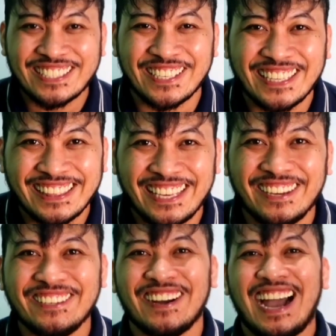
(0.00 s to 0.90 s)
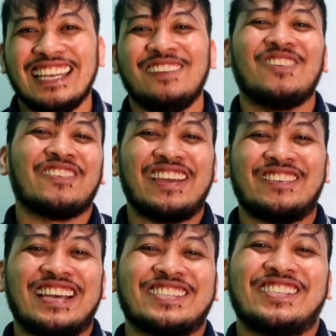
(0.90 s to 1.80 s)
restaurant na yon yung Anli Buffet
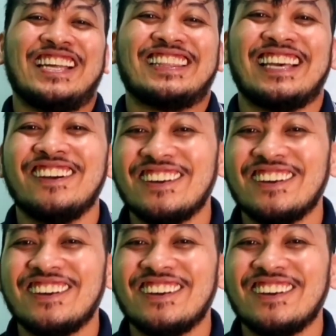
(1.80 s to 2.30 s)
Restaurant na